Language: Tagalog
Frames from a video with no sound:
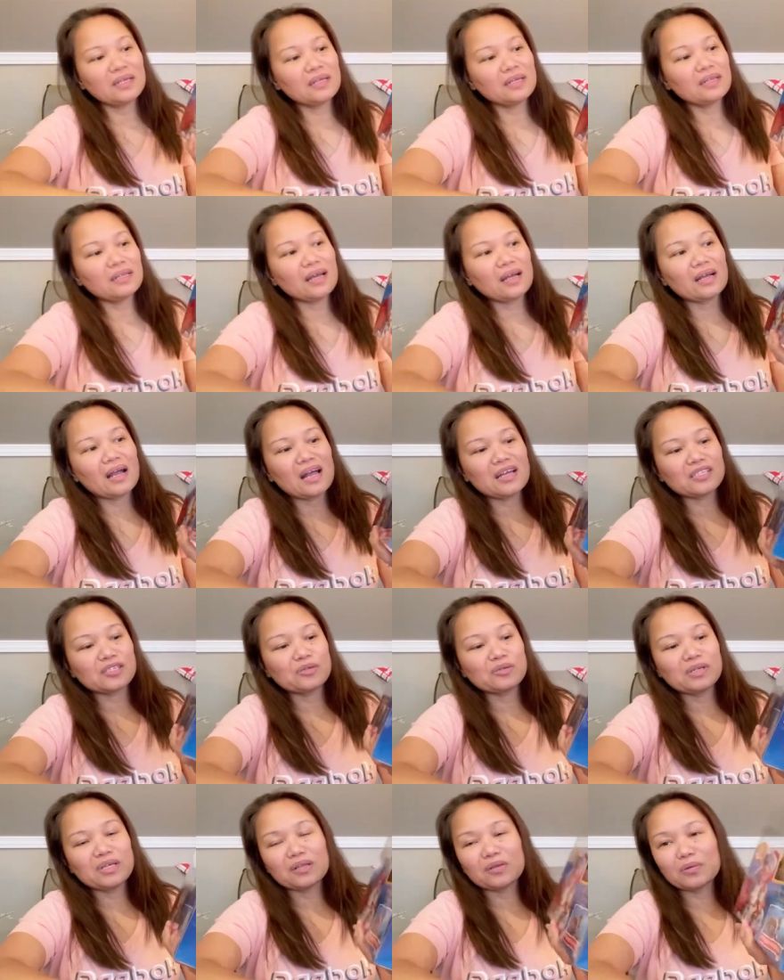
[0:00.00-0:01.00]
ng aso
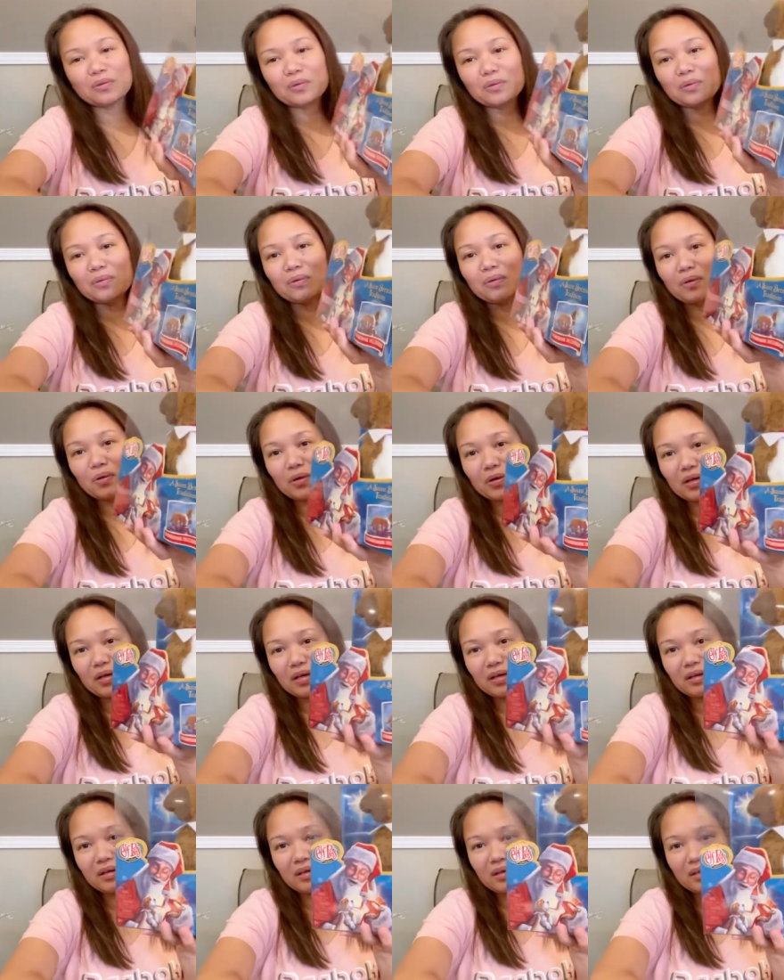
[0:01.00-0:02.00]
na to or
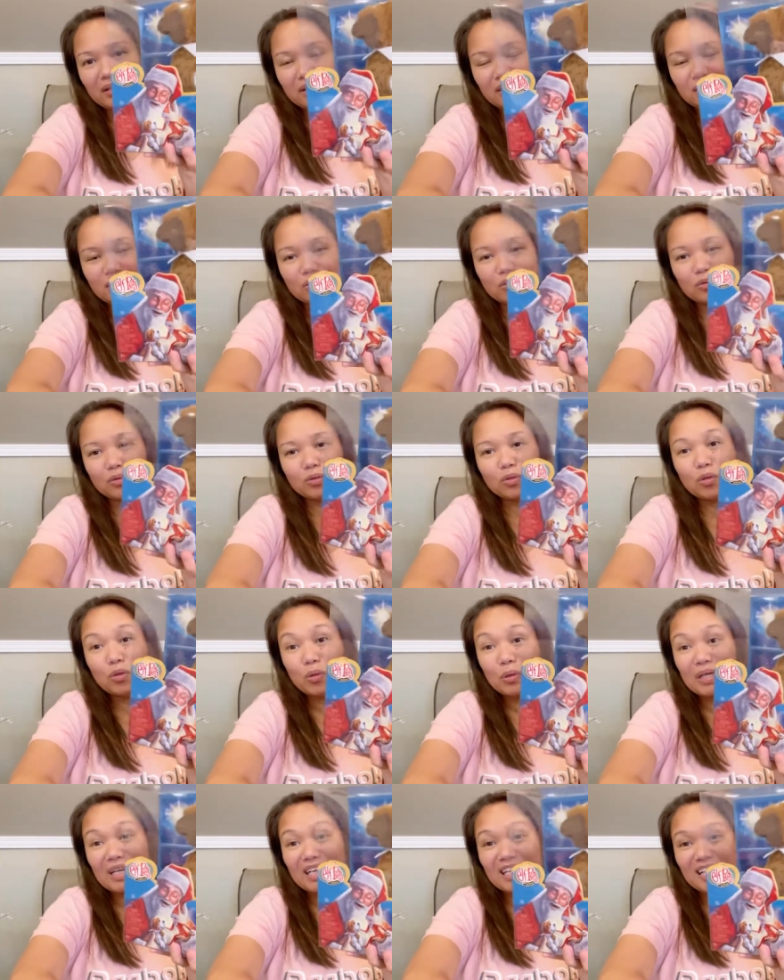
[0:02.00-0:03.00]
itong
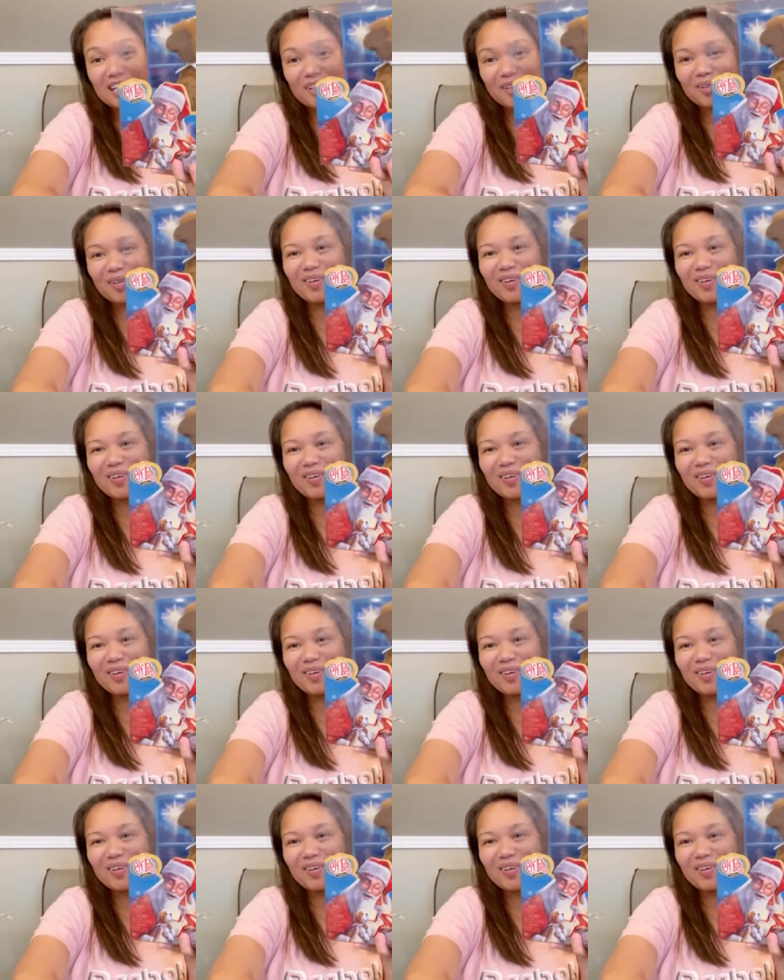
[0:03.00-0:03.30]
dugi na to.